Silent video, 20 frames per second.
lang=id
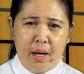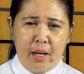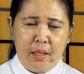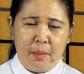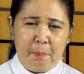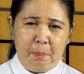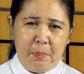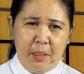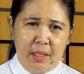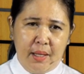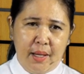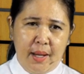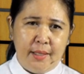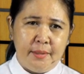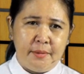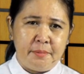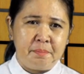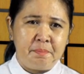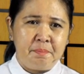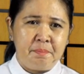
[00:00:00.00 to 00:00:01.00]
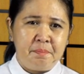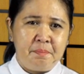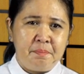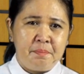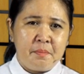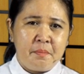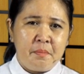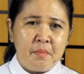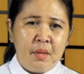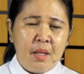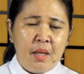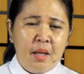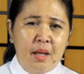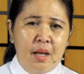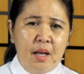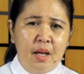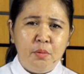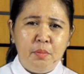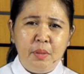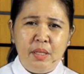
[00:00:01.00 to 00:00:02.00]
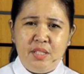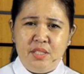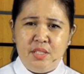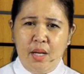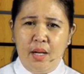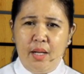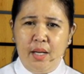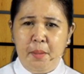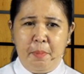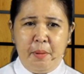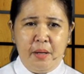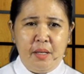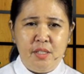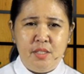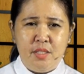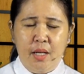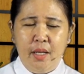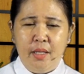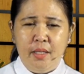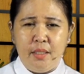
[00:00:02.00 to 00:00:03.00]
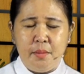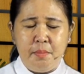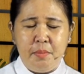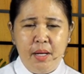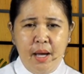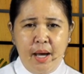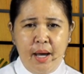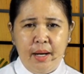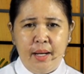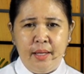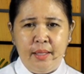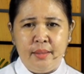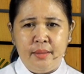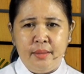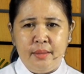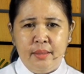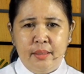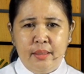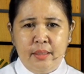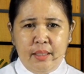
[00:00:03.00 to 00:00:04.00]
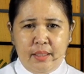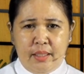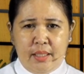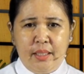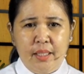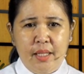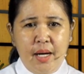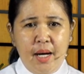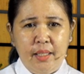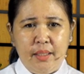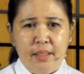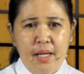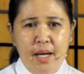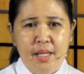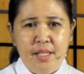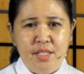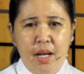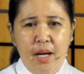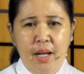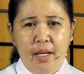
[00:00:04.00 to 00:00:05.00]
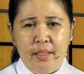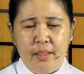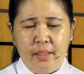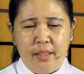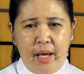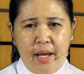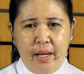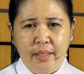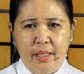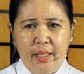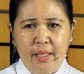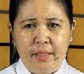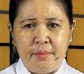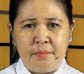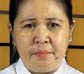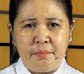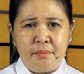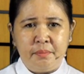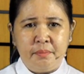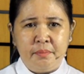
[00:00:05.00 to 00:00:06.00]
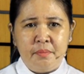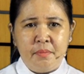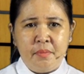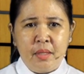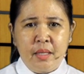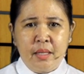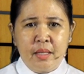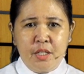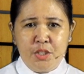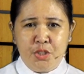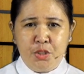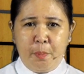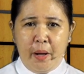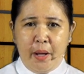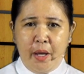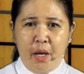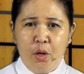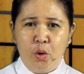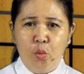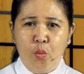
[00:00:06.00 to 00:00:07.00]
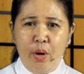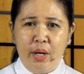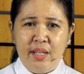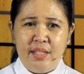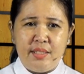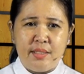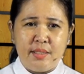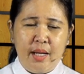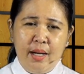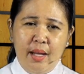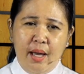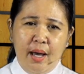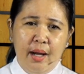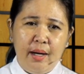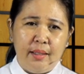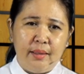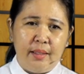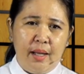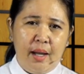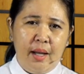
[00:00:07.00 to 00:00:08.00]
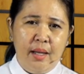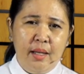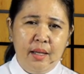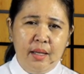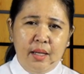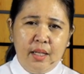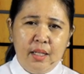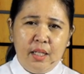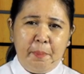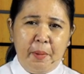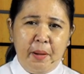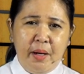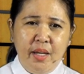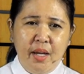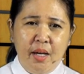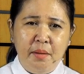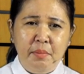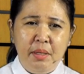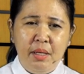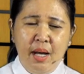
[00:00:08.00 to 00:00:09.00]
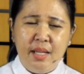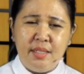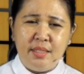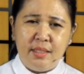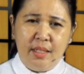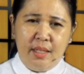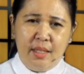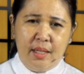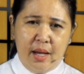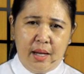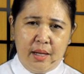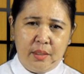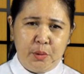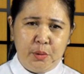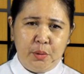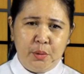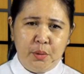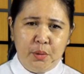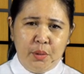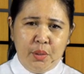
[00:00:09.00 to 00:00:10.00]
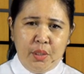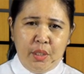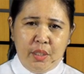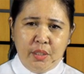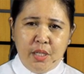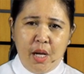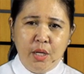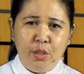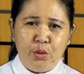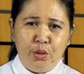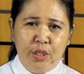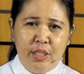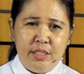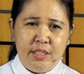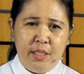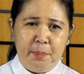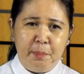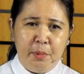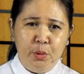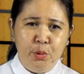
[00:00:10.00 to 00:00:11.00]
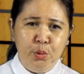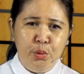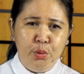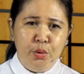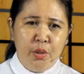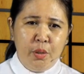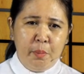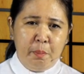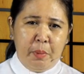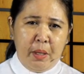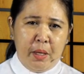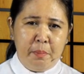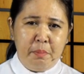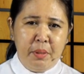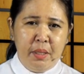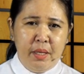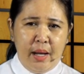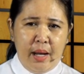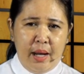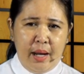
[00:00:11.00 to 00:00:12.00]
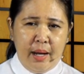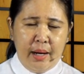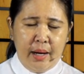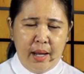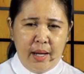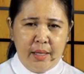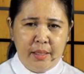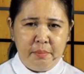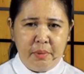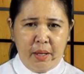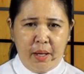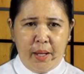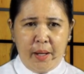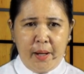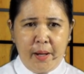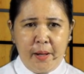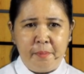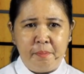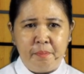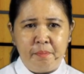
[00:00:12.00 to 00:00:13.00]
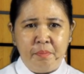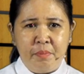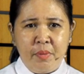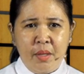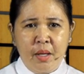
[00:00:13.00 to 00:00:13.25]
perak pilihan. Aku berjalan pada jalan kebenaran, di tengah-tengah jalan keadilan, supaya ku wariskan harta kepada yang mengasihi aku, dan kuisi penuh perbendaharaan mereka.